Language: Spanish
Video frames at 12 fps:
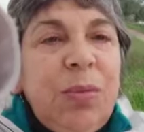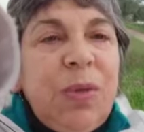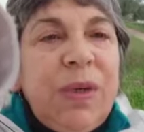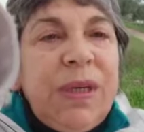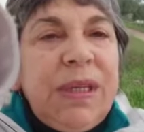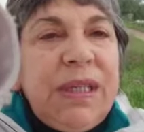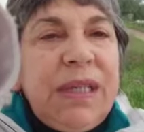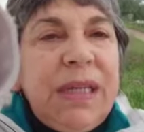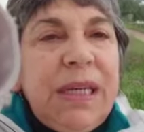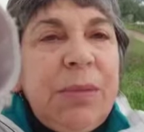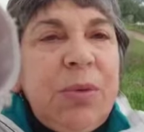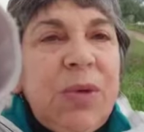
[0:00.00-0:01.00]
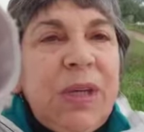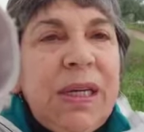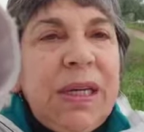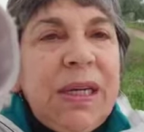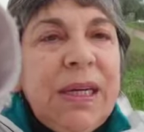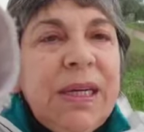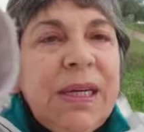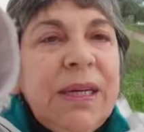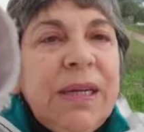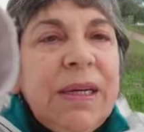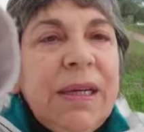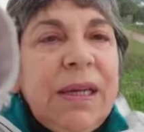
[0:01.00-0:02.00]
Pues llegué porque
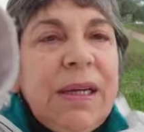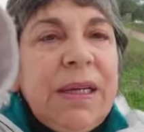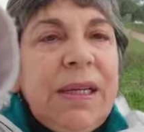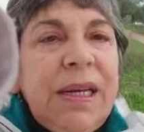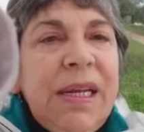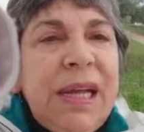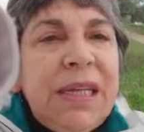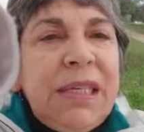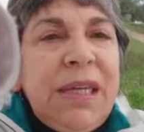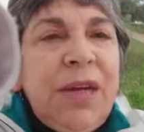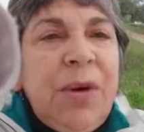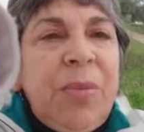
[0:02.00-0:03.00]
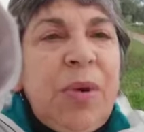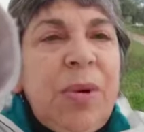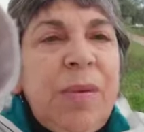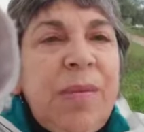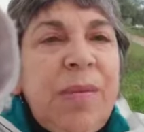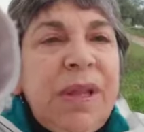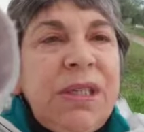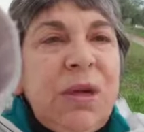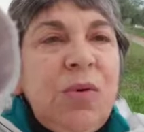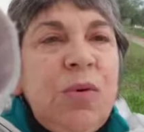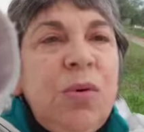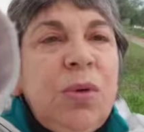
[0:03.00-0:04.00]
tenía serios problemas de
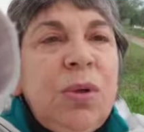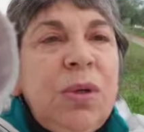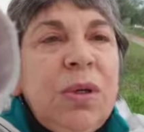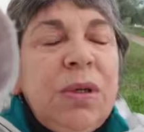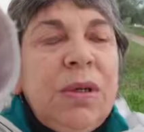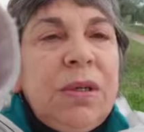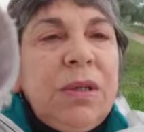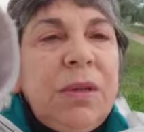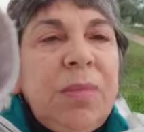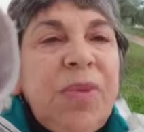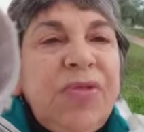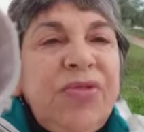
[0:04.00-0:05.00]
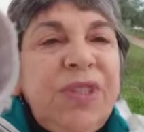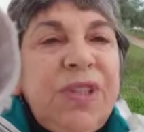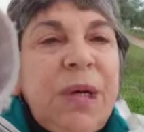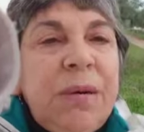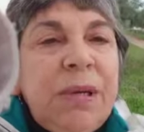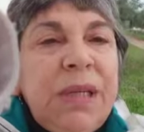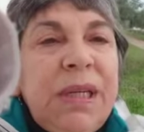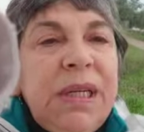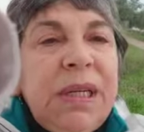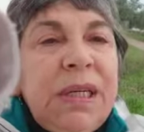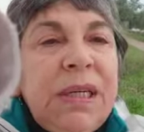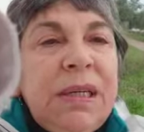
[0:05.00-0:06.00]
salud me asfixiaba,
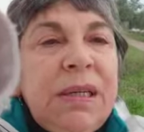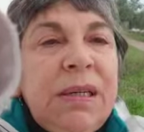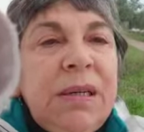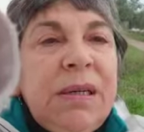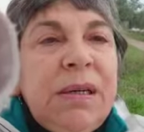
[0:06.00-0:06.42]
tenía